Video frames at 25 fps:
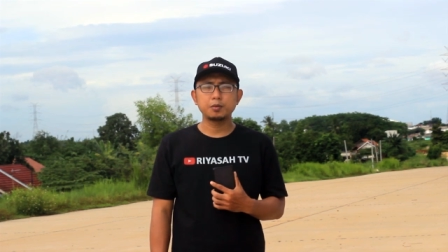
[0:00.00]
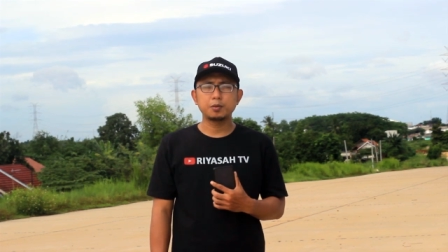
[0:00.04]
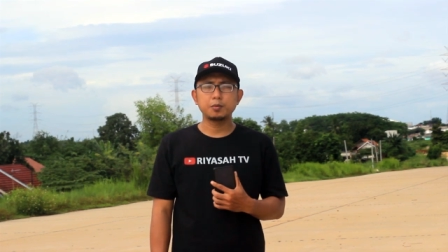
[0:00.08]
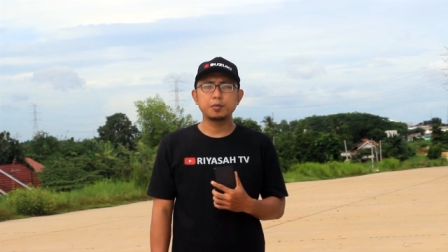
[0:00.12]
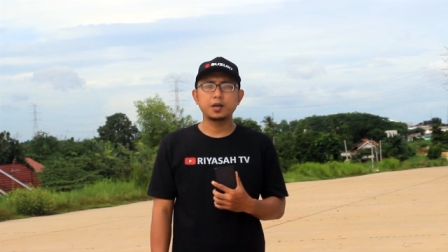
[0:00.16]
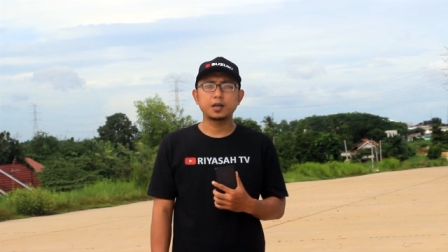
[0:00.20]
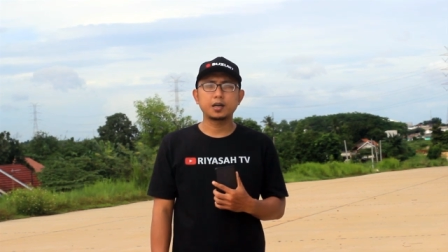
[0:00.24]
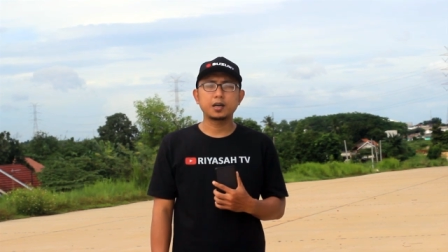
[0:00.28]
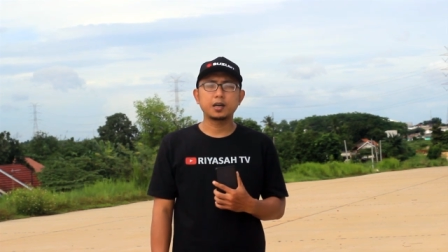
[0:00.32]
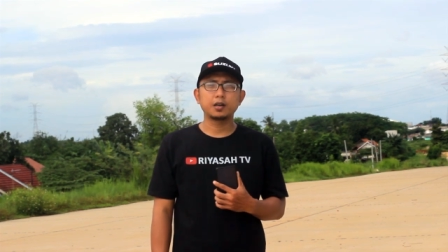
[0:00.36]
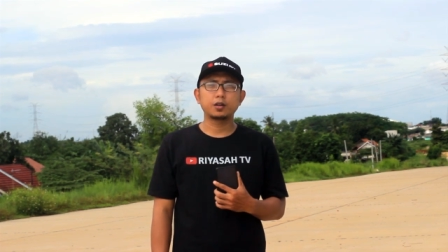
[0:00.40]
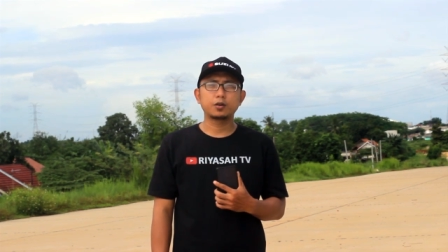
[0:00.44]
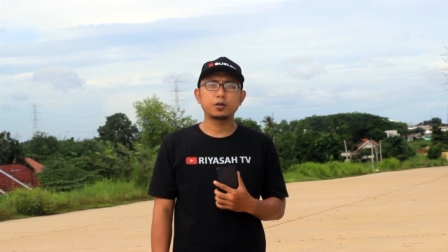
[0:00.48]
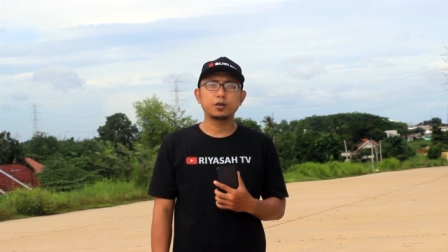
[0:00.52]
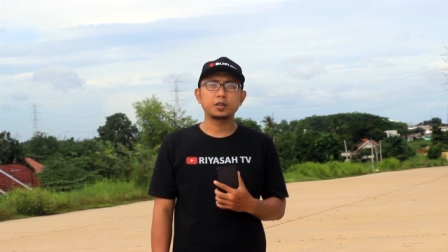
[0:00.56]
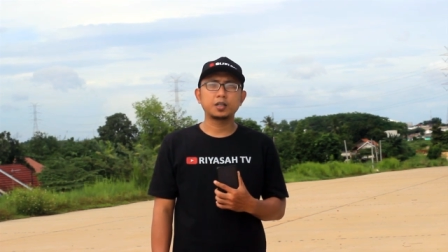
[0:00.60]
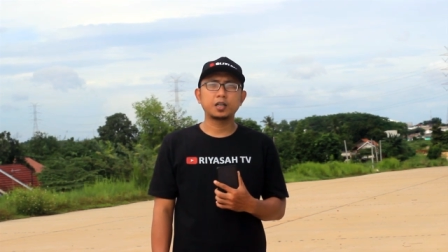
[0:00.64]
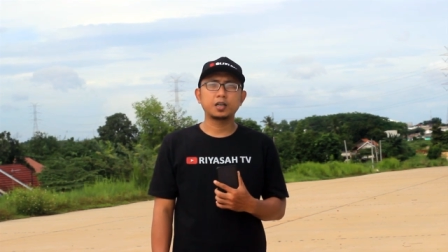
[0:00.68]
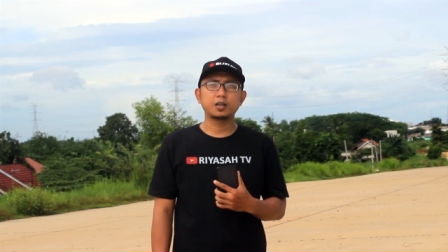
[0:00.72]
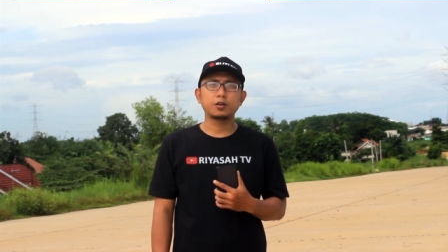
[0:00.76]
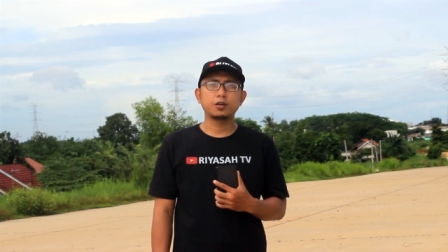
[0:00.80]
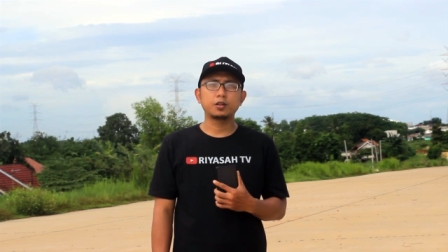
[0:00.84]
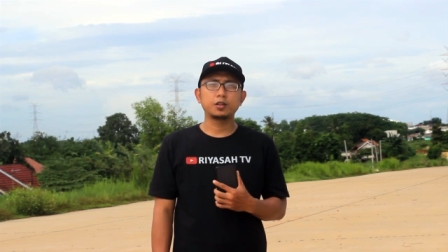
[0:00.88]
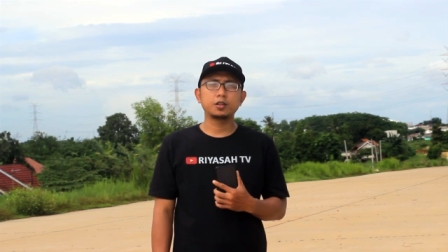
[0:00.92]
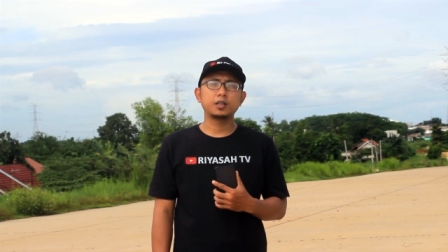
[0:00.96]
memberikan
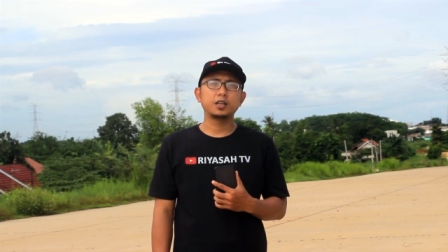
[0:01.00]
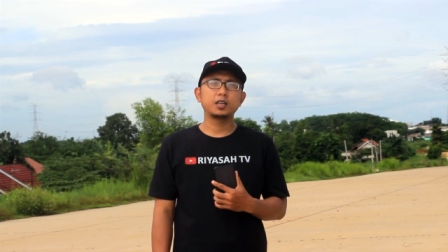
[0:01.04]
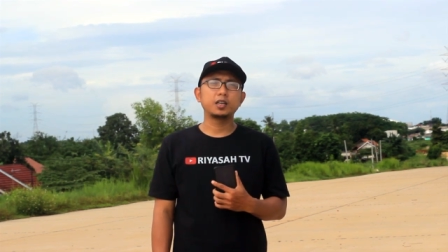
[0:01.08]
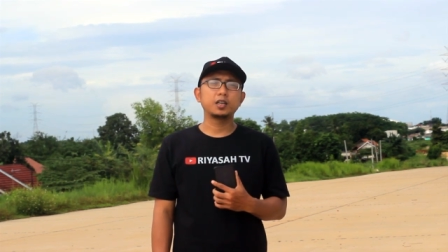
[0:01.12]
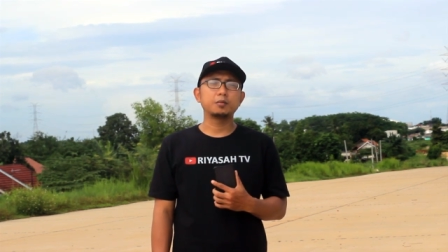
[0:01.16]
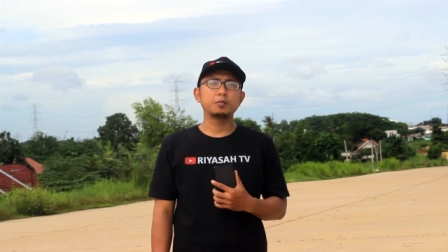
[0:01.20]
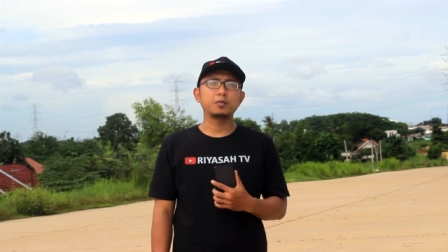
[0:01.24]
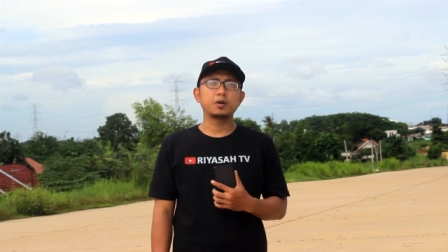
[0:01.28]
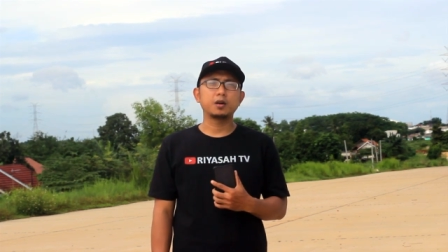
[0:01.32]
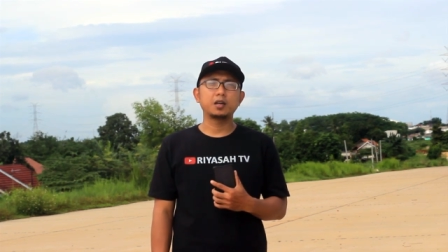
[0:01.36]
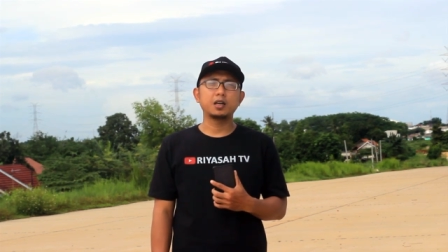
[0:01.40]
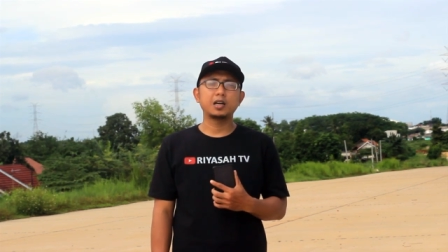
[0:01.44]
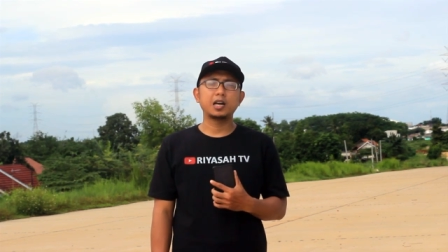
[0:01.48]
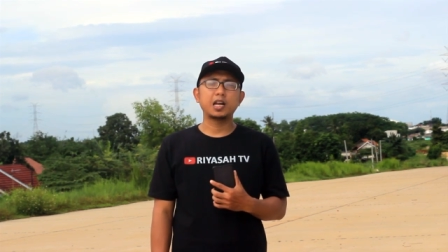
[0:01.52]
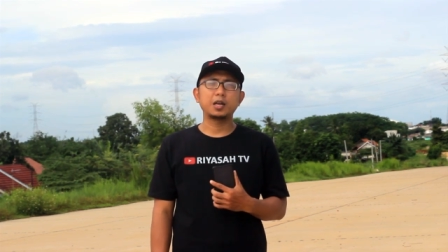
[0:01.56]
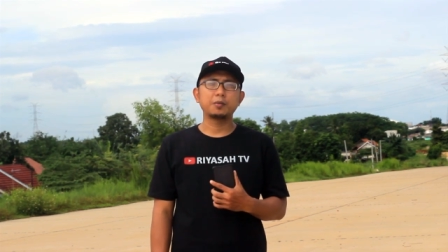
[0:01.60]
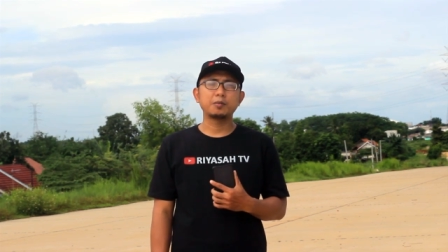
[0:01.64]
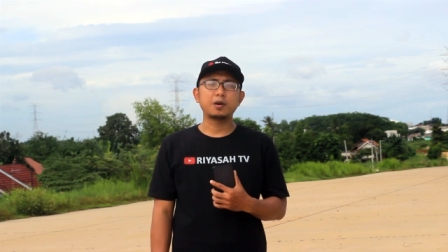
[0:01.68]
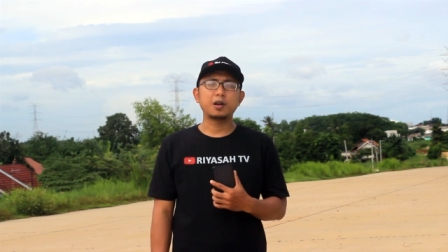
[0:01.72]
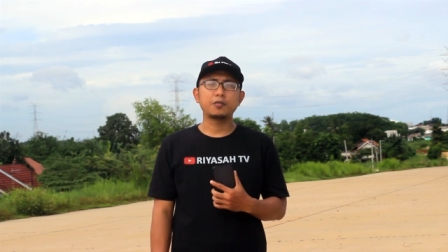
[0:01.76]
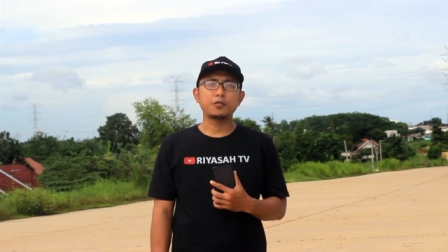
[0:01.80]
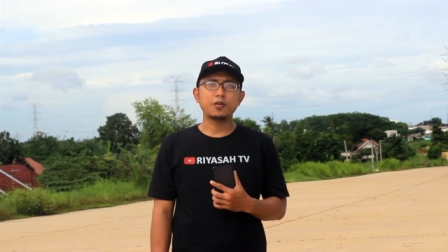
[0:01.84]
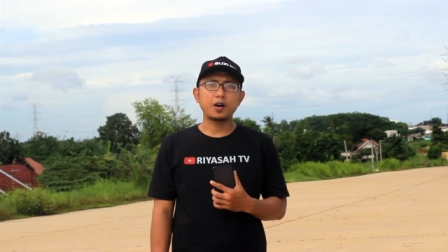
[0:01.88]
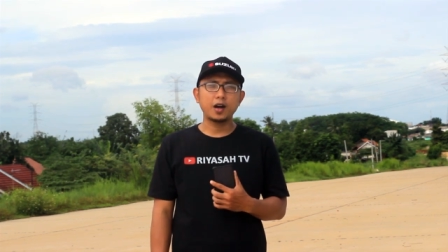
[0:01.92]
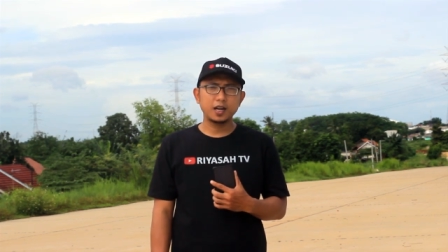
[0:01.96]
konten-konten yang bernilai
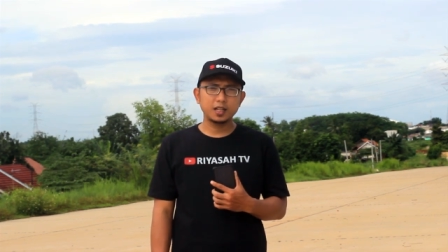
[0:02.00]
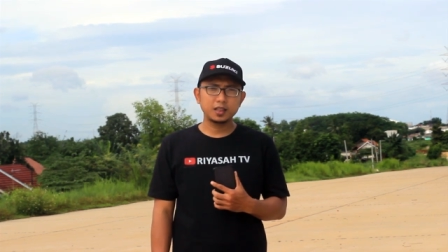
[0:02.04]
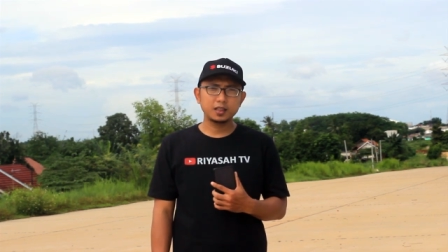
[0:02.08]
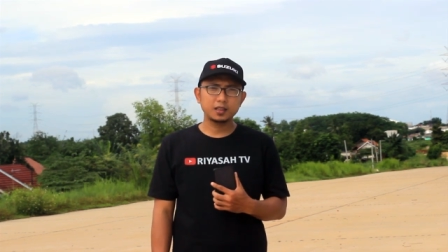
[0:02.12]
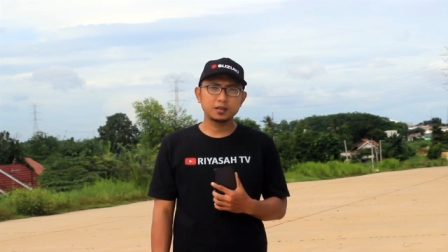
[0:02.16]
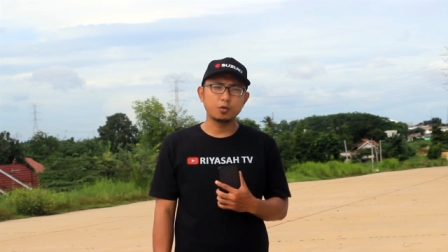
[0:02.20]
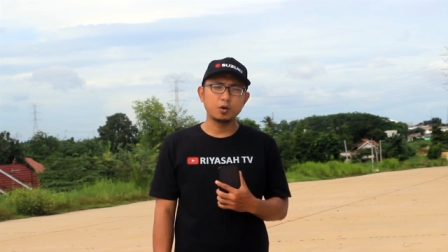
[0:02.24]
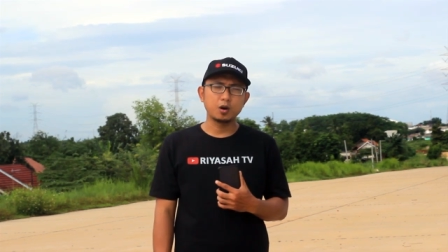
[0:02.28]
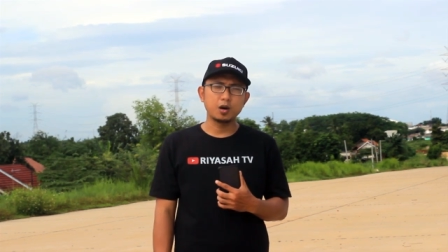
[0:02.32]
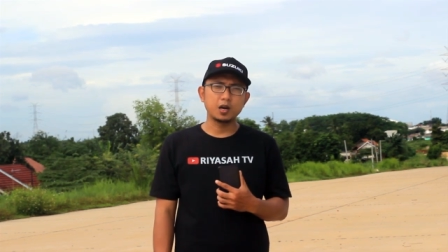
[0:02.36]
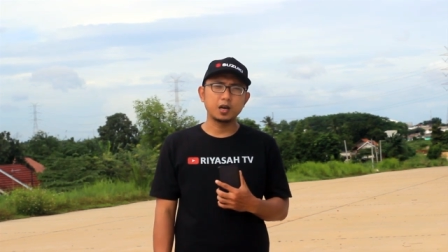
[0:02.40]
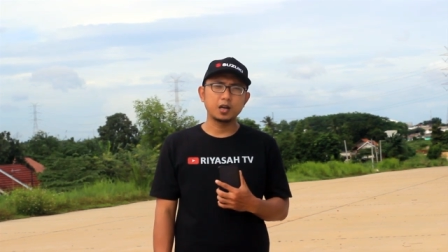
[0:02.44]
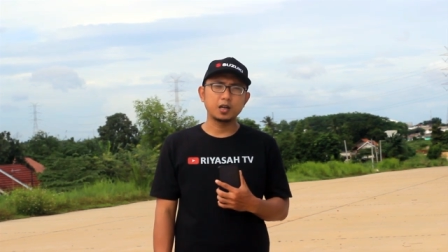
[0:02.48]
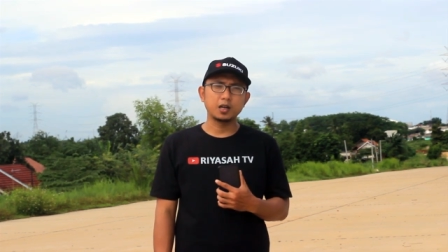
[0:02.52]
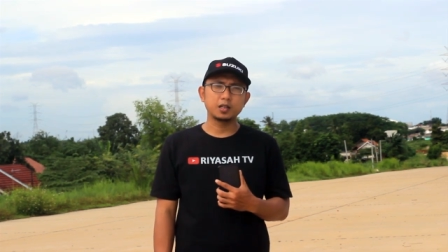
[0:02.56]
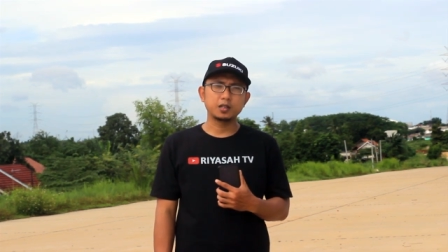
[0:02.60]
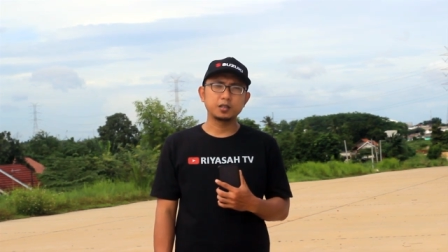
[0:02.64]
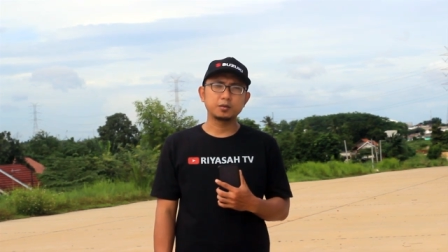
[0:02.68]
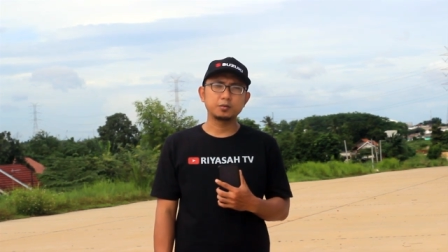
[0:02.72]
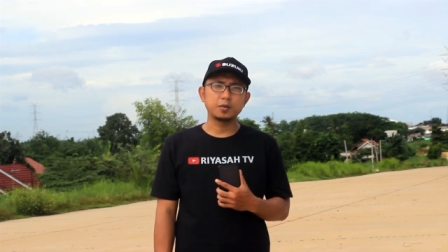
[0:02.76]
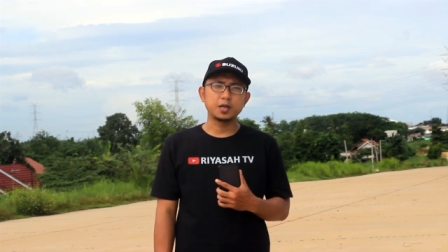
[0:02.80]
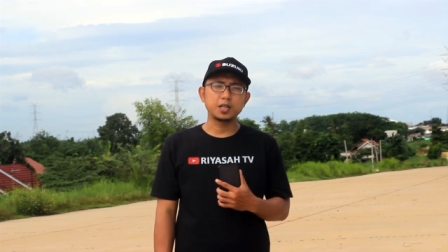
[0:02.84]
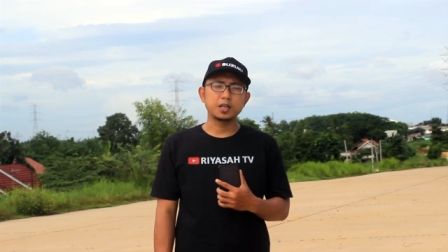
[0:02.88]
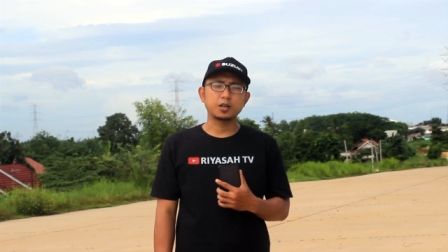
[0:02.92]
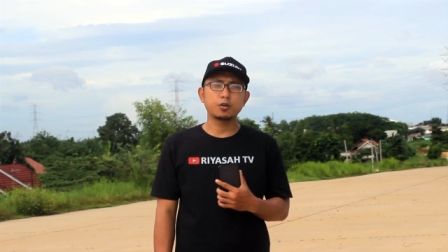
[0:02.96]
manfaat buat
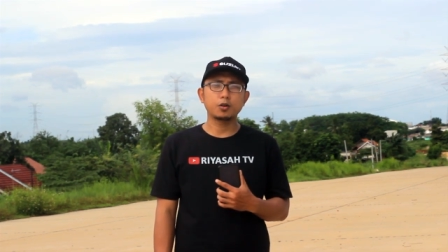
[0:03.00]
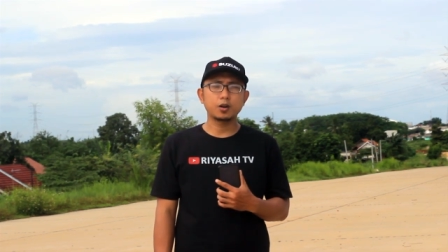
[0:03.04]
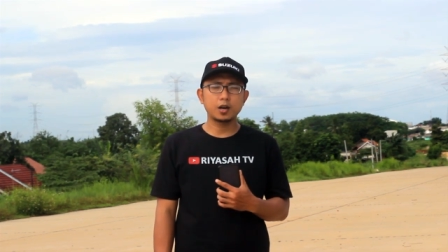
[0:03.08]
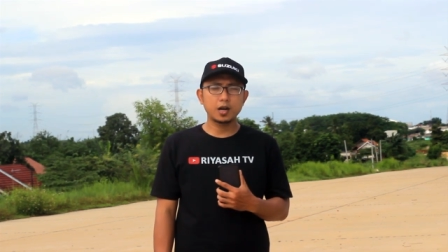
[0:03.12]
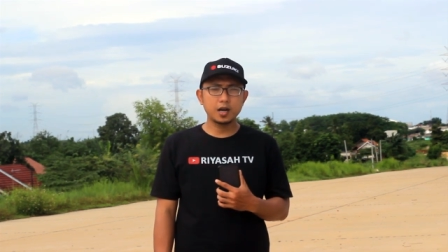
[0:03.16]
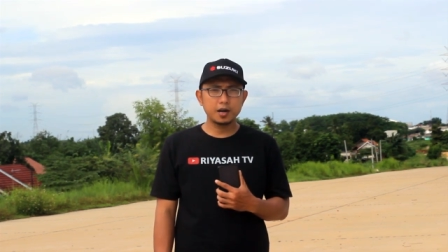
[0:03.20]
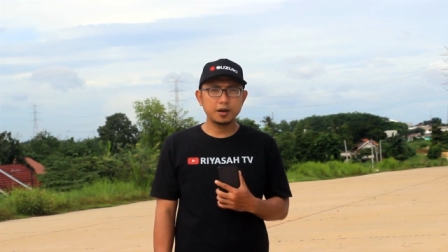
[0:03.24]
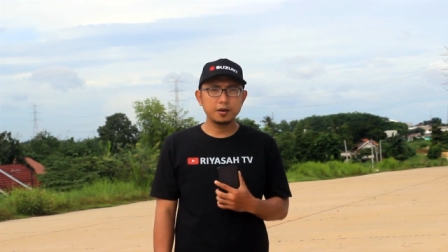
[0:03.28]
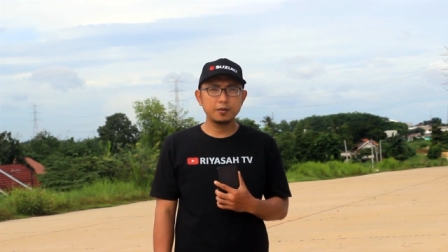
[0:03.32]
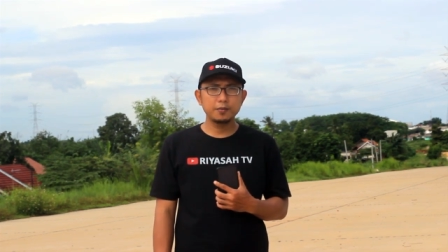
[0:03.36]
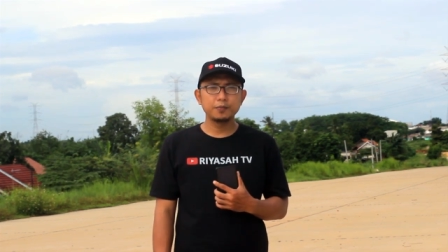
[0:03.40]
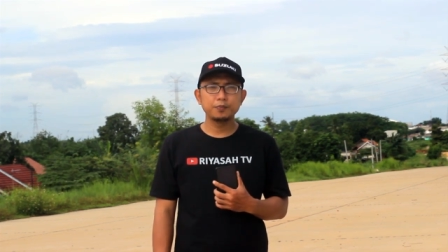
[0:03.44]
banyak orang.